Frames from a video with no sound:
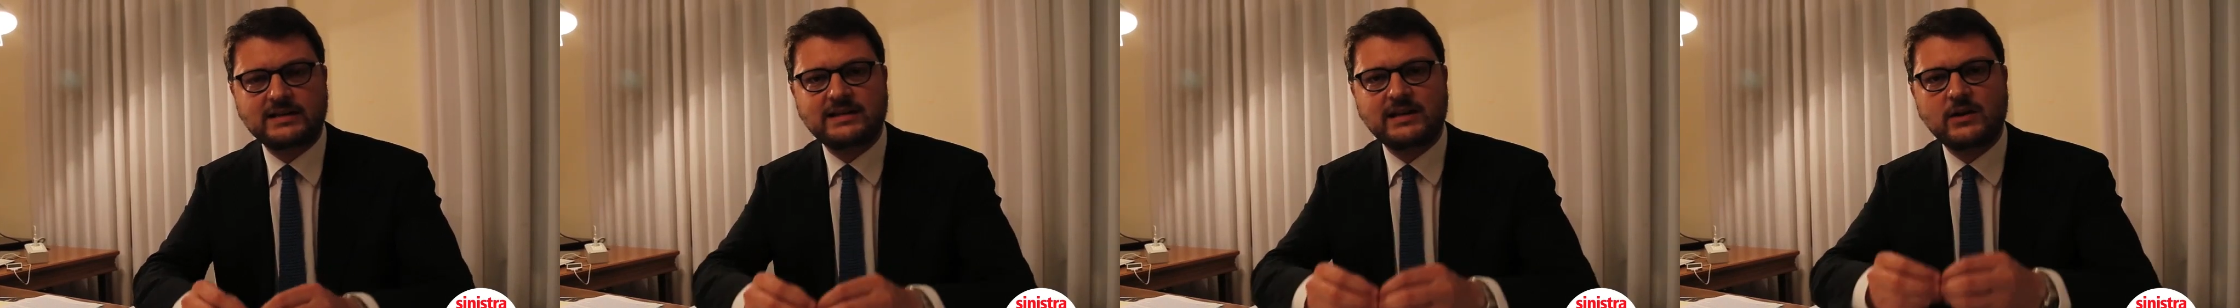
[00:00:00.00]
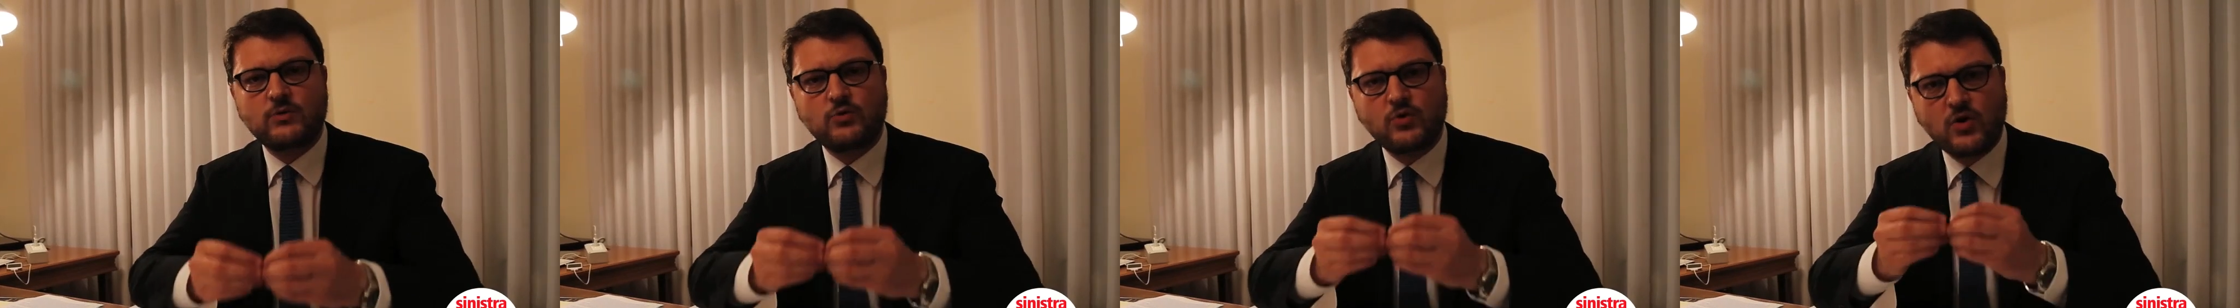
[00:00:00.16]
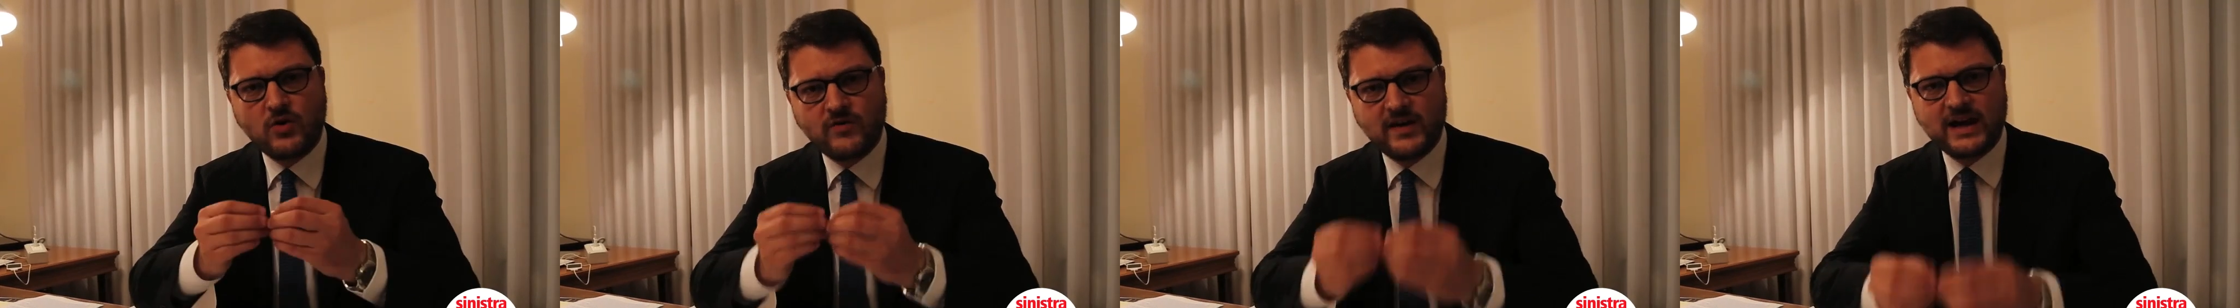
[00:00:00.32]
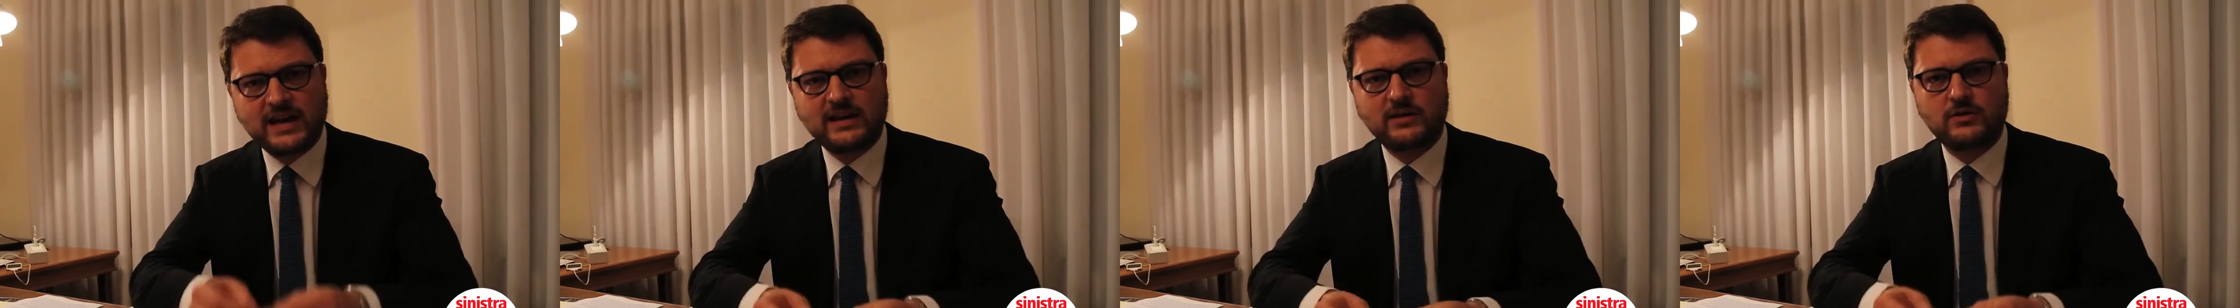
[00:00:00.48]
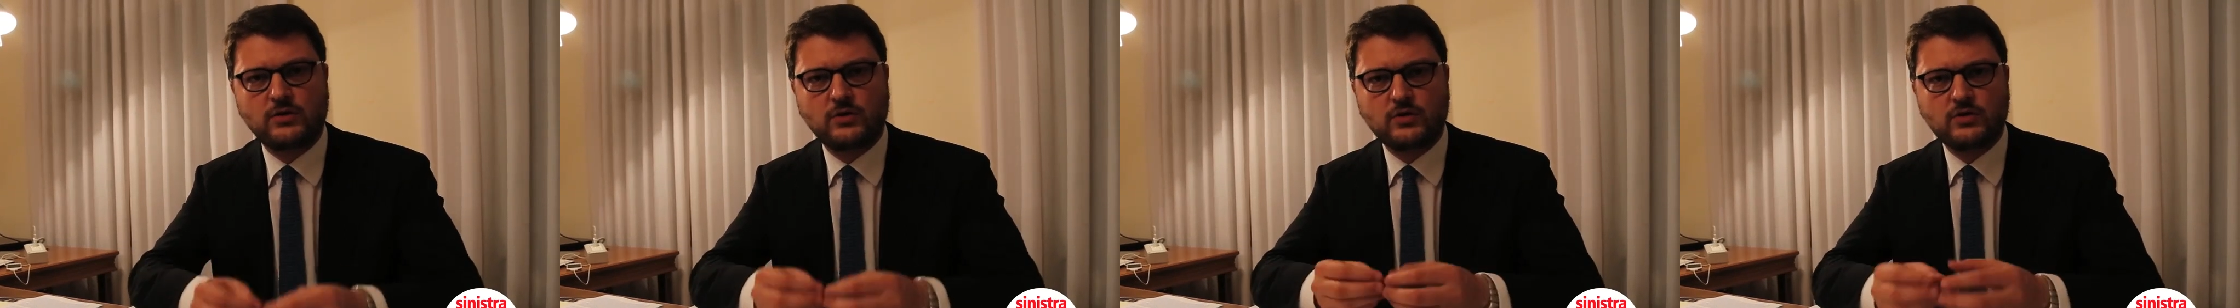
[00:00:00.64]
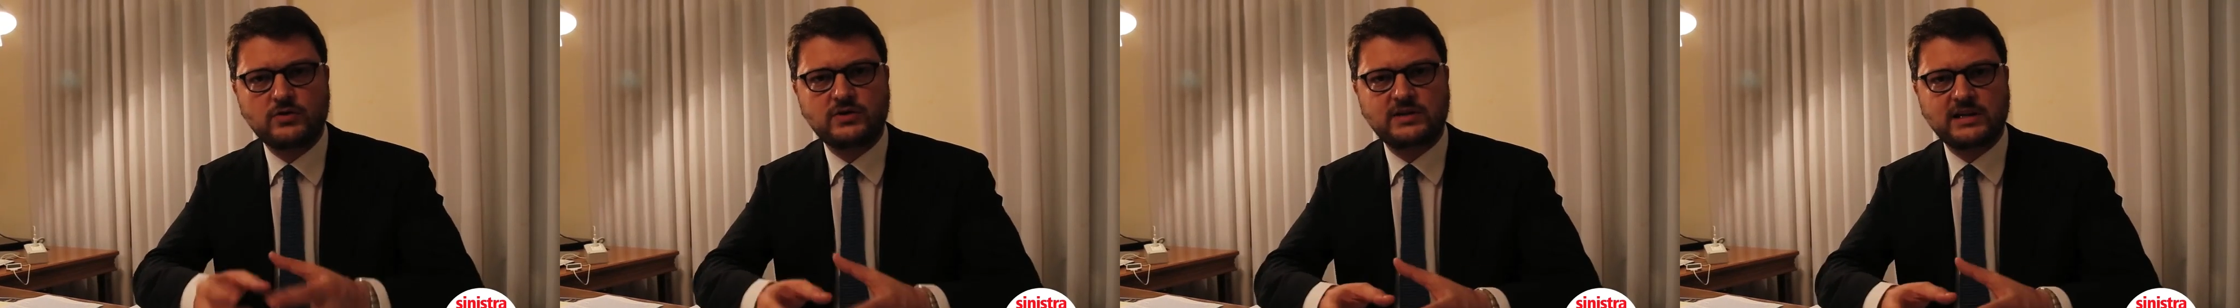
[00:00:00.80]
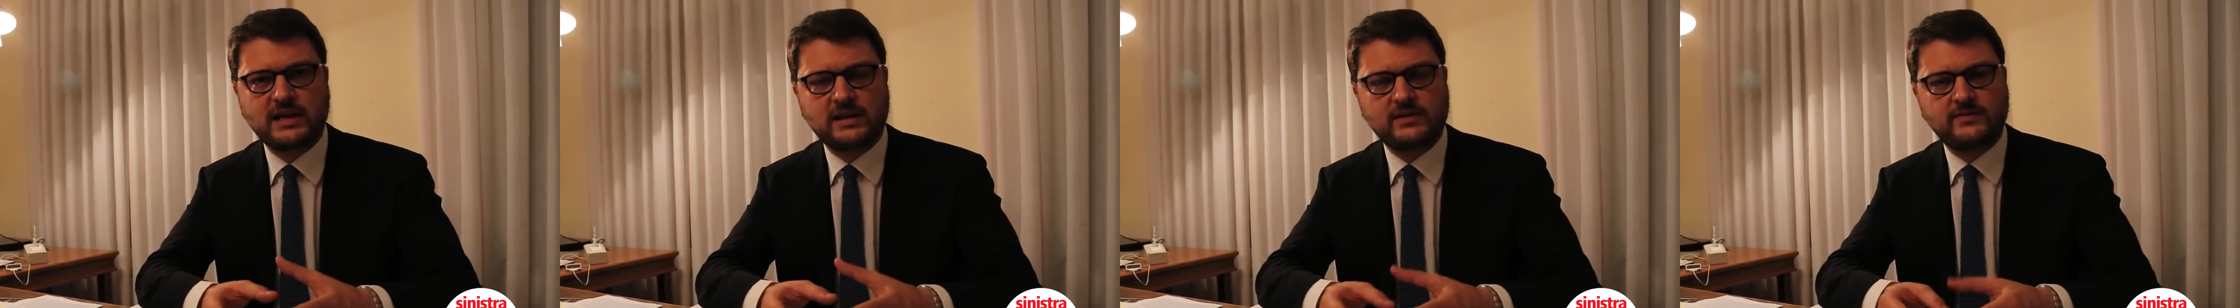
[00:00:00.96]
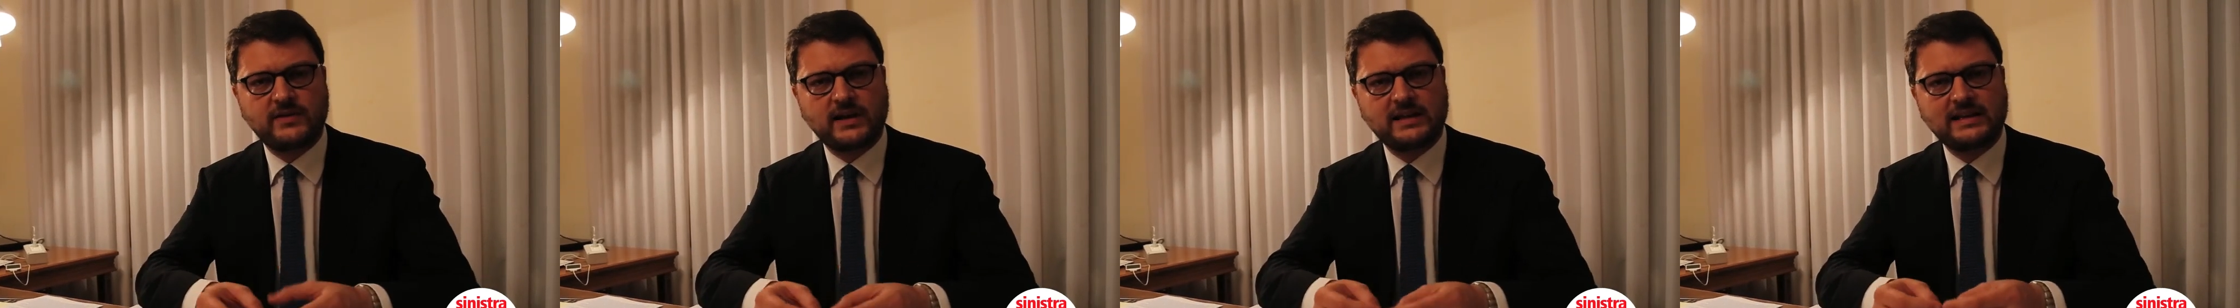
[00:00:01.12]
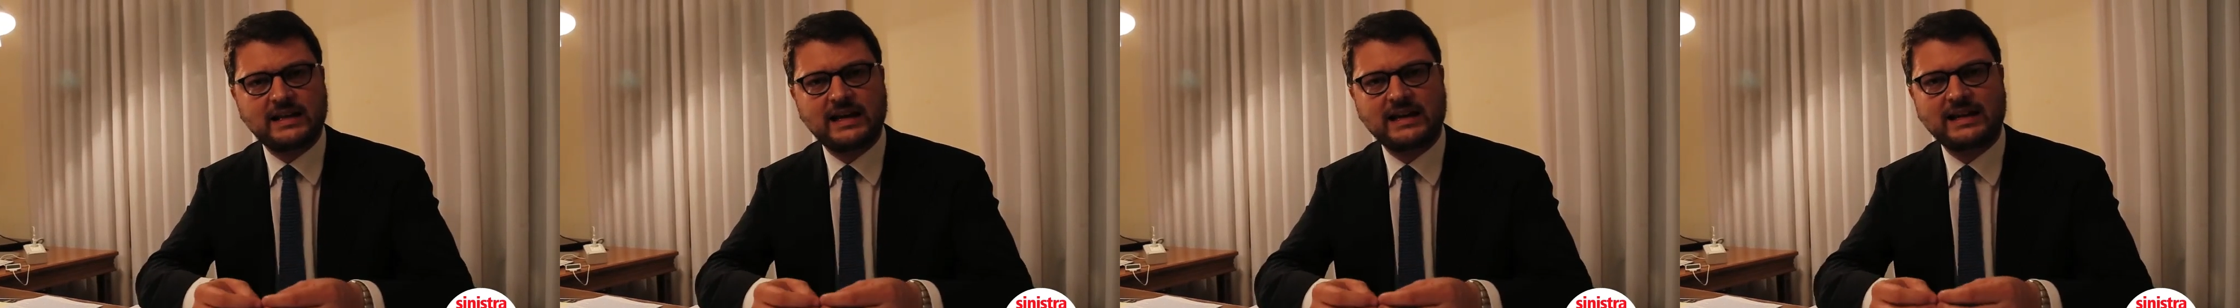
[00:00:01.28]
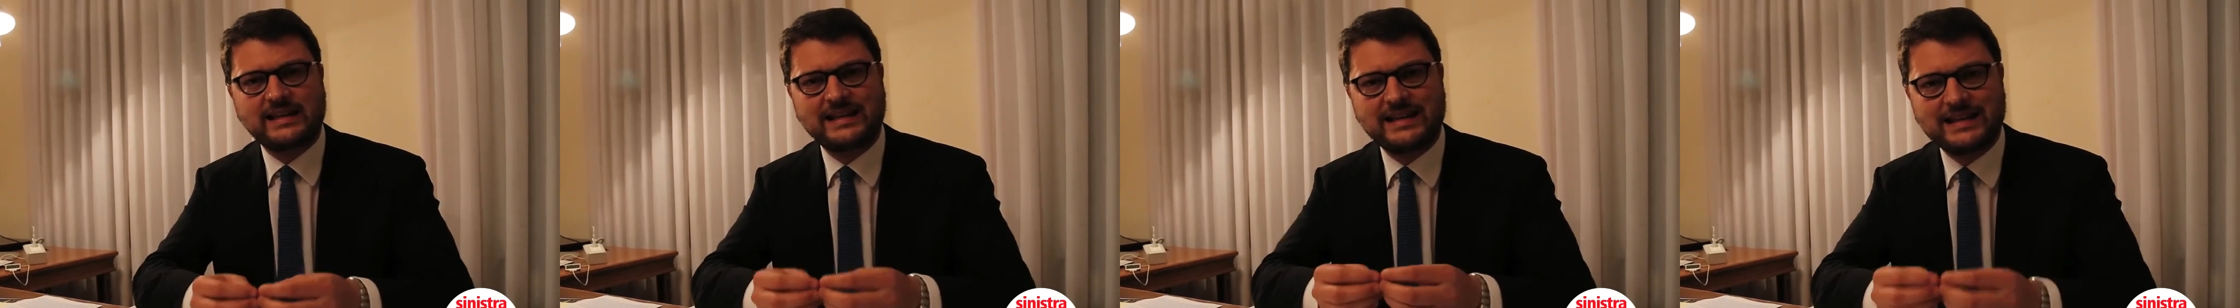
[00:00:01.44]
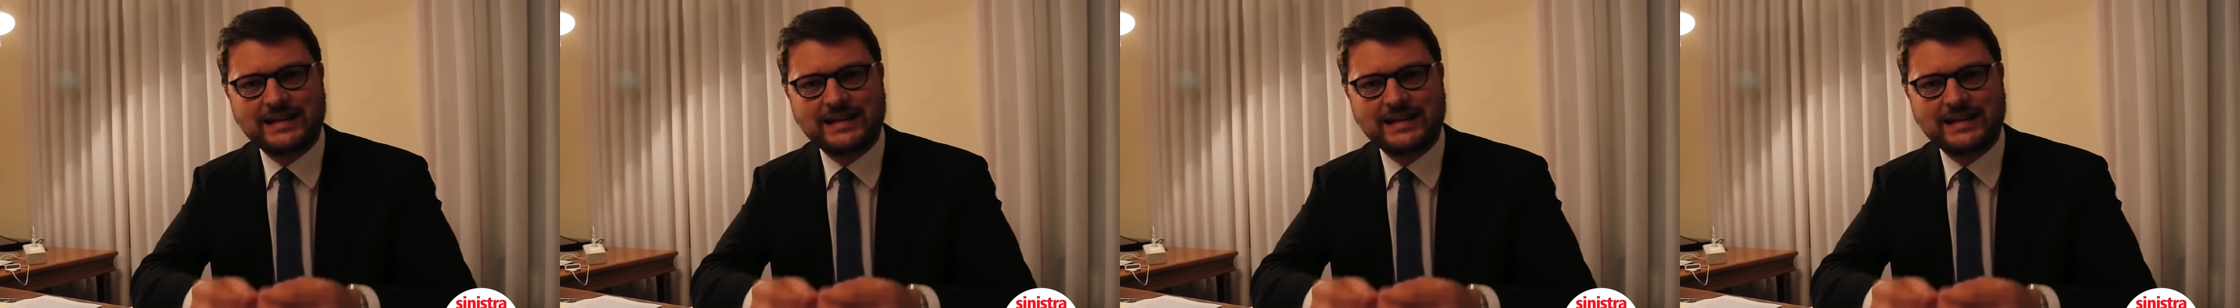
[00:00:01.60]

se un governo non serve a dare